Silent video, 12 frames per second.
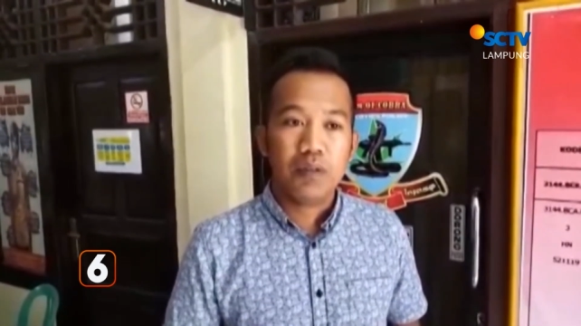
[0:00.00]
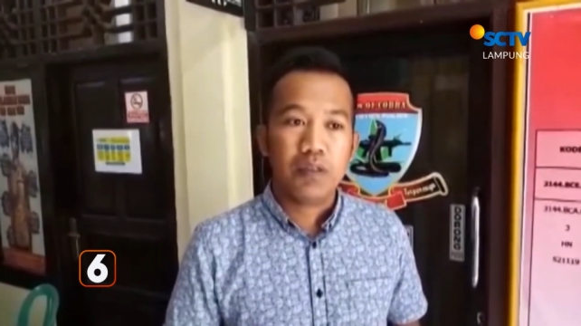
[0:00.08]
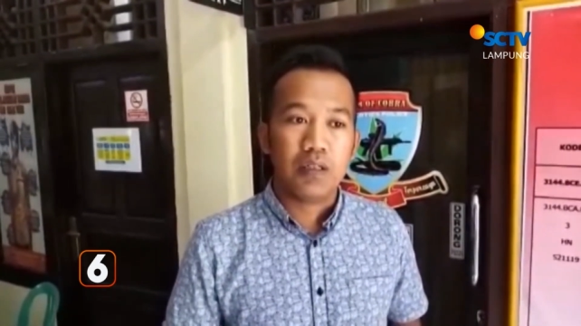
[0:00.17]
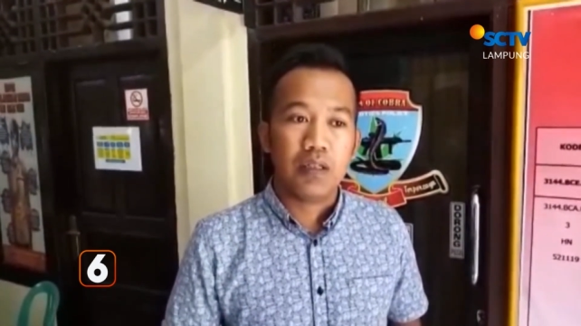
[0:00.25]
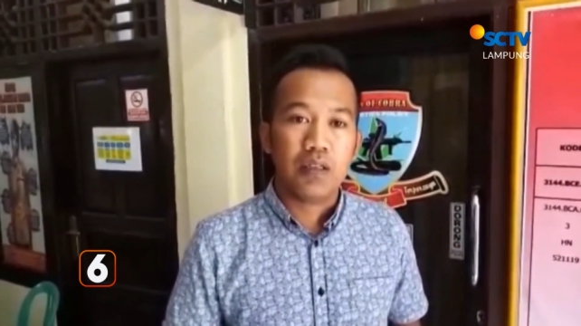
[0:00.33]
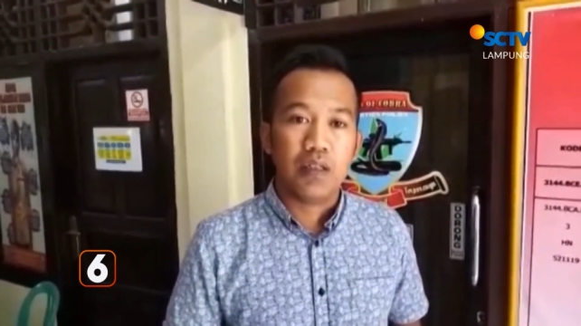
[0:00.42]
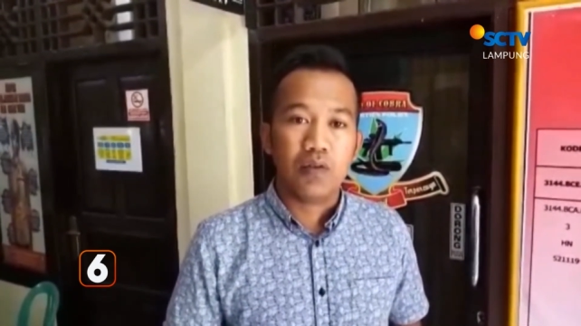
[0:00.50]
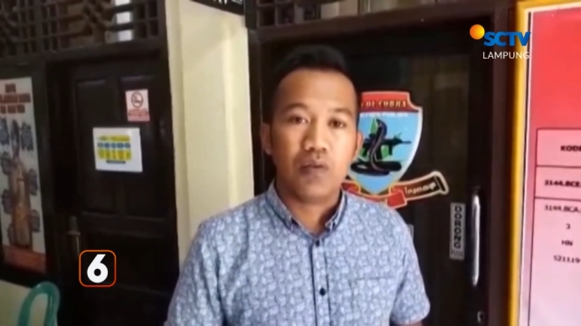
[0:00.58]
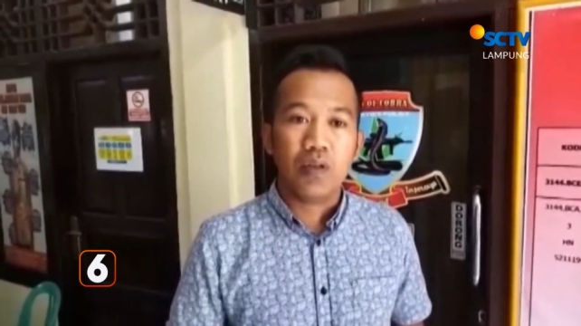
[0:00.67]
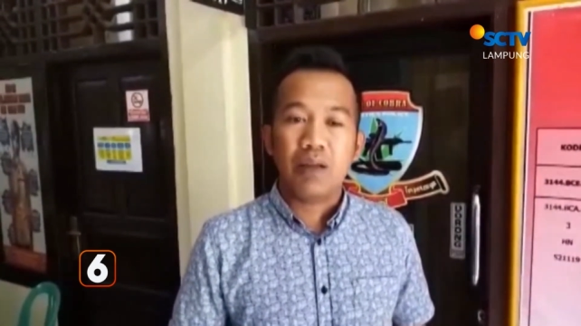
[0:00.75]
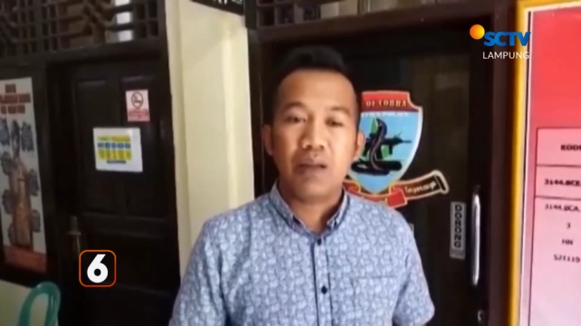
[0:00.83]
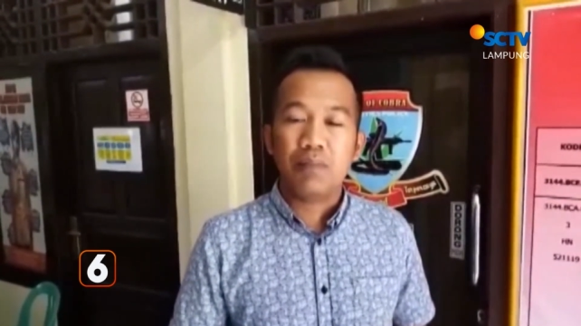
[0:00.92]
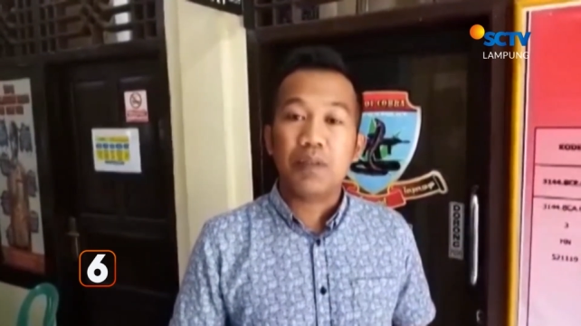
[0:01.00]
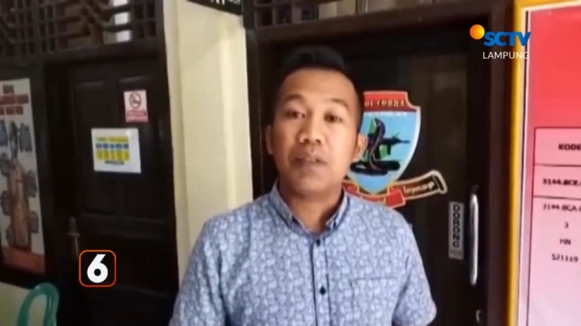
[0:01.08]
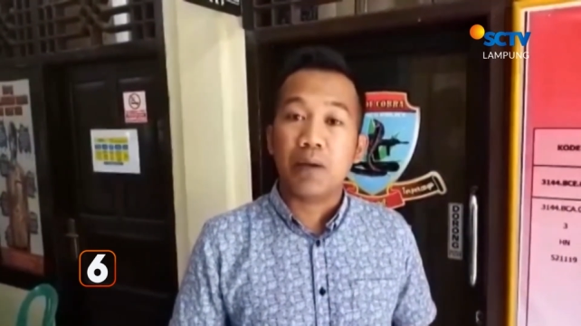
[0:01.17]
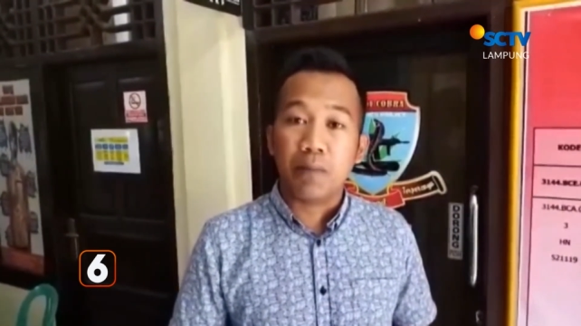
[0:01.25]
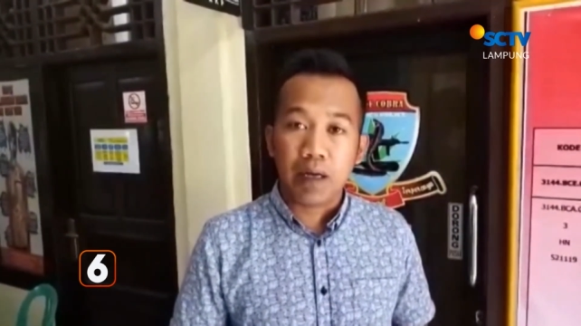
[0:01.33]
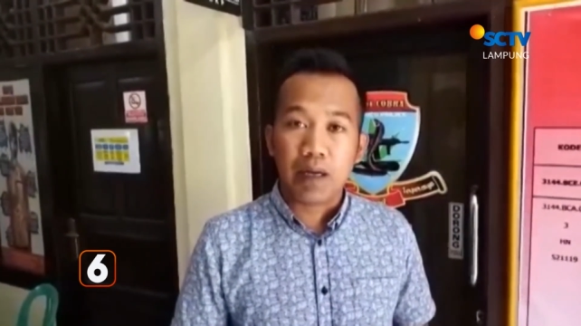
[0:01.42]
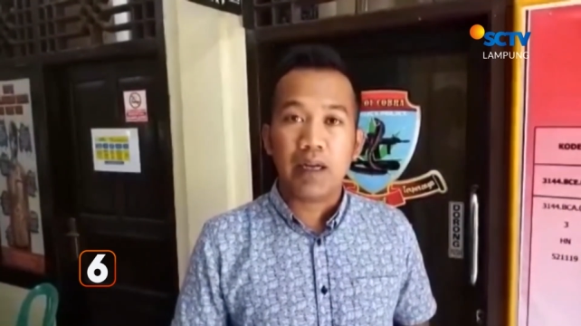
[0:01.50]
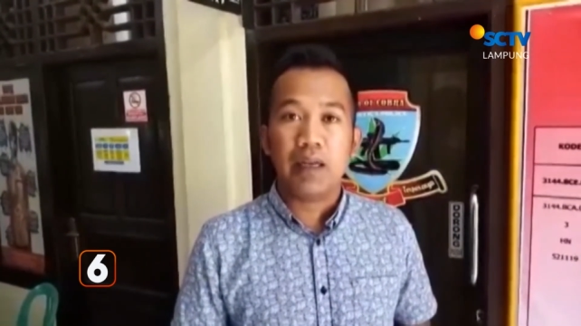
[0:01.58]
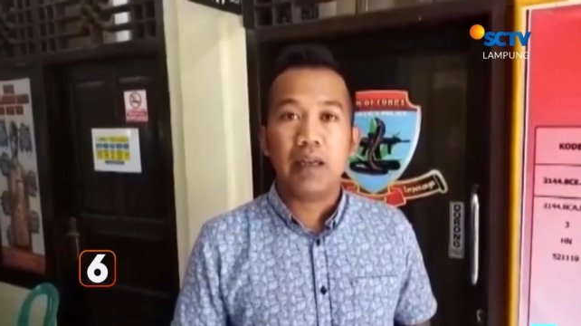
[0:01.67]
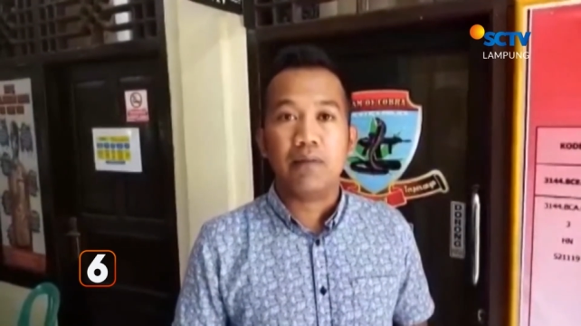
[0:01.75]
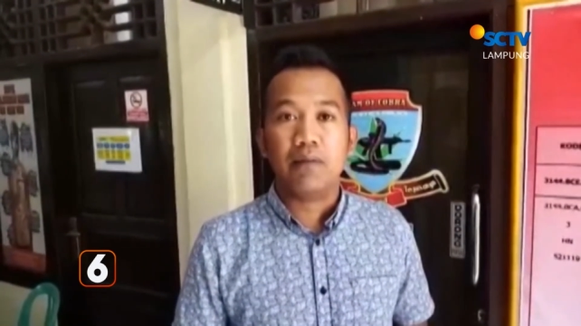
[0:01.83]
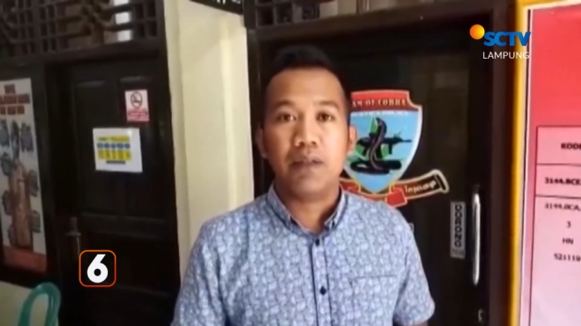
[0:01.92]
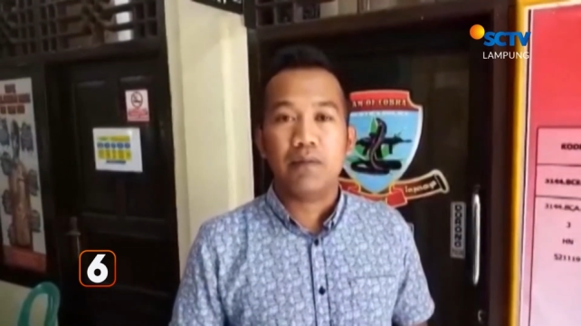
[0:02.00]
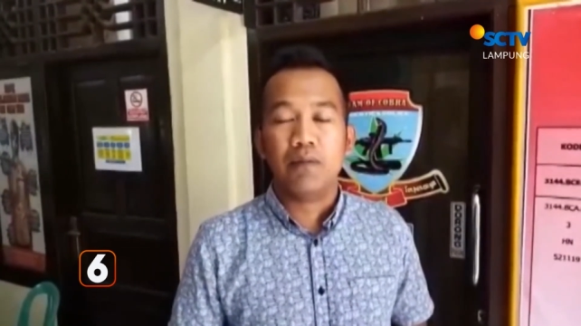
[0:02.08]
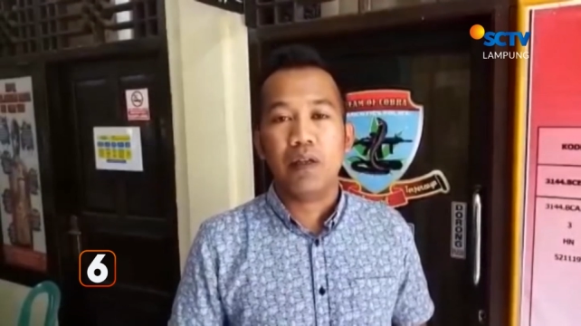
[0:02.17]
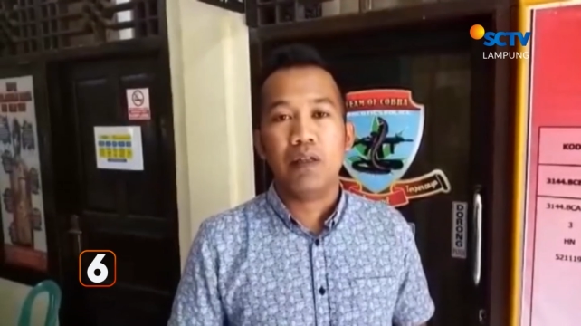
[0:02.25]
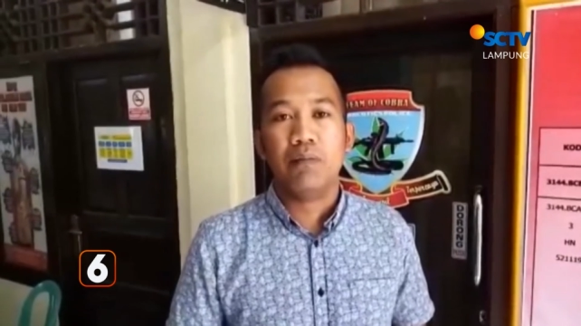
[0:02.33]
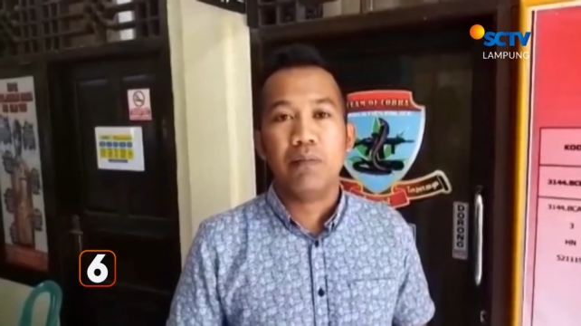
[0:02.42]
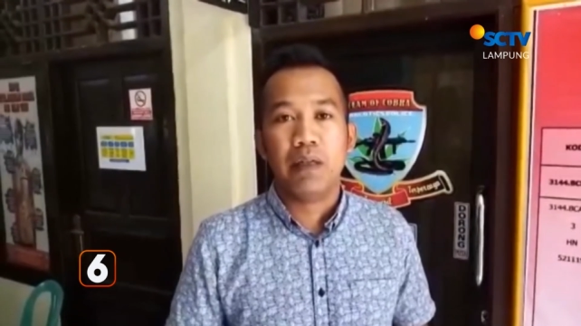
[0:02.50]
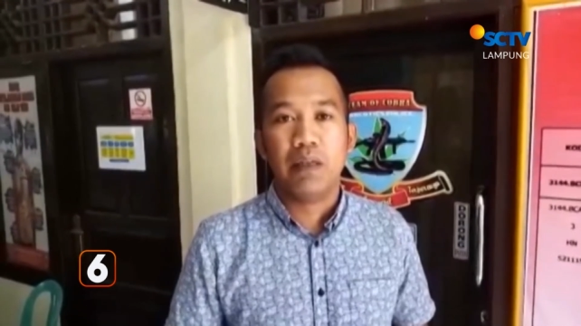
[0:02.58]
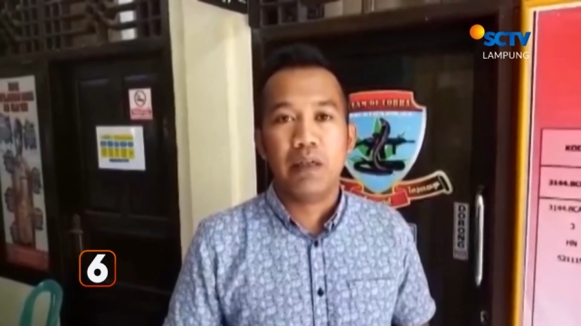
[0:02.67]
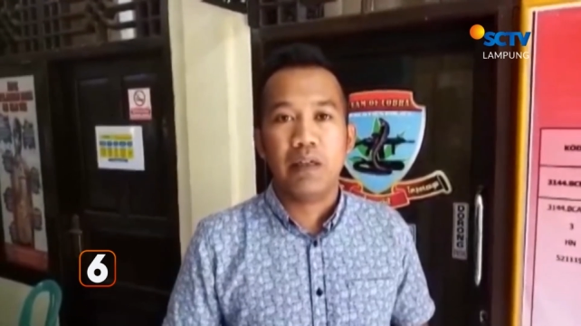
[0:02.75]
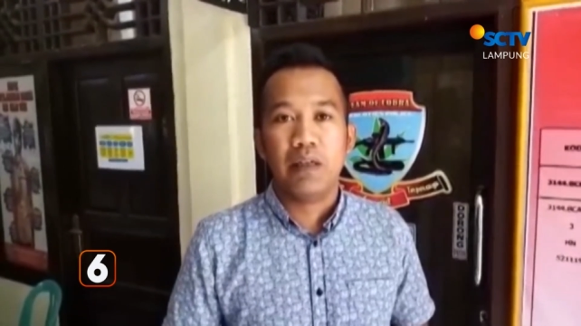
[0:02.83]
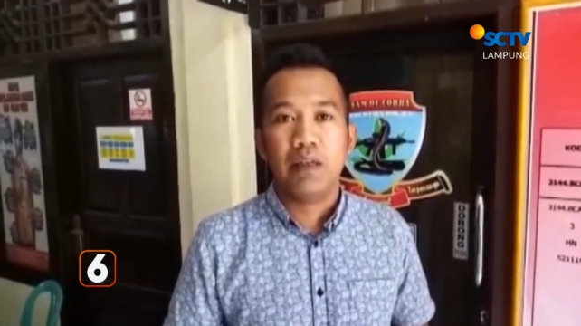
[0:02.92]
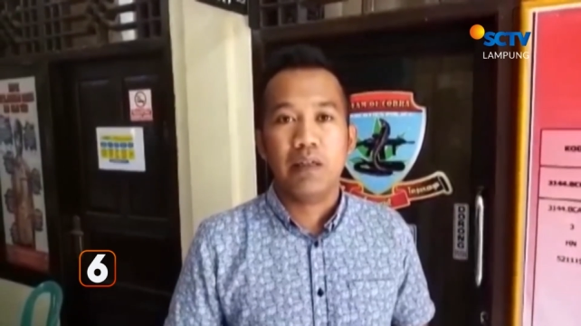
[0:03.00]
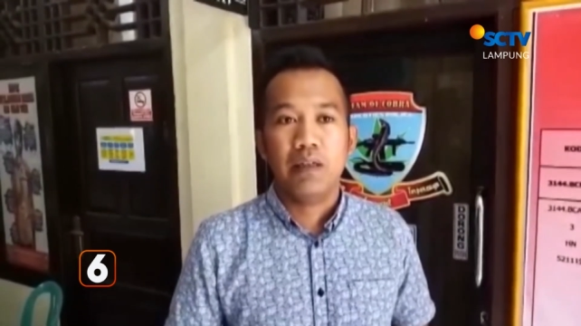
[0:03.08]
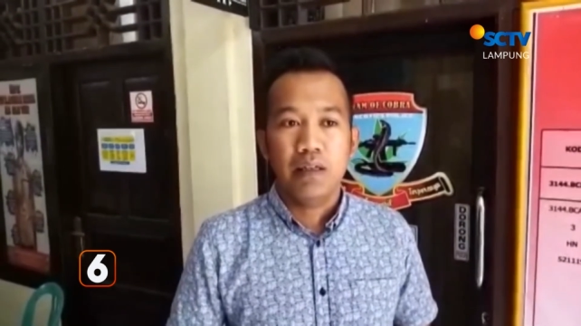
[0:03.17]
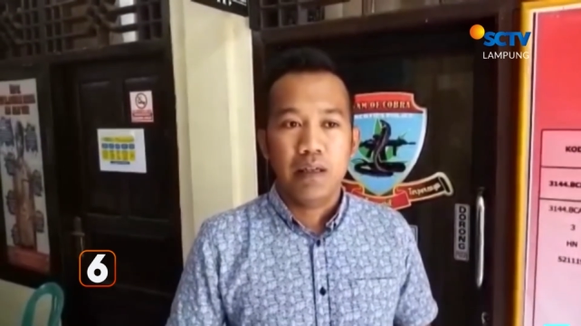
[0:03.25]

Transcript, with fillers: beserta satu klip sisa pakai yang kami temukan pada